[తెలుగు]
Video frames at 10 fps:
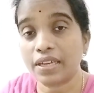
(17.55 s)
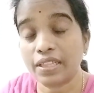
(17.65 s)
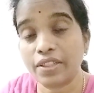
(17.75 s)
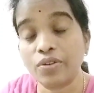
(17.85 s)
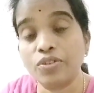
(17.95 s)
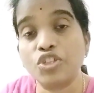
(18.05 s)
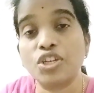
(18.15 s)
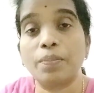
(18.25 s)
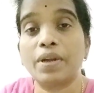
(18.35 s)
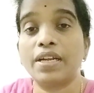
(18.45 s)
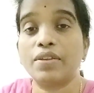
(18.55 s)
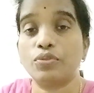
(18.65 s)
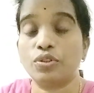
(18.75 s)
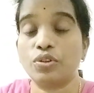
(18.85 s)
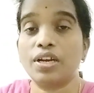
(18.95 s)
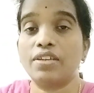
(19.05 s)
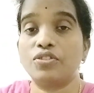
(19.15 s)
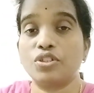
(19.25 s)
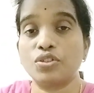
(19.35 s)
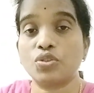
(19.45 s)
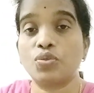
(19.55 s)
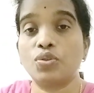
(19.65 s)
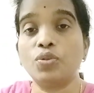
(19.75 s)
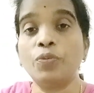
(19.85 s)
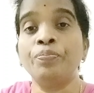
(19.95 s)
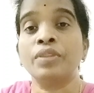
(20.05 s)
ఇద్దరూ చిన్నపాటి ఉద్యోగాలు చేసుకుంటూ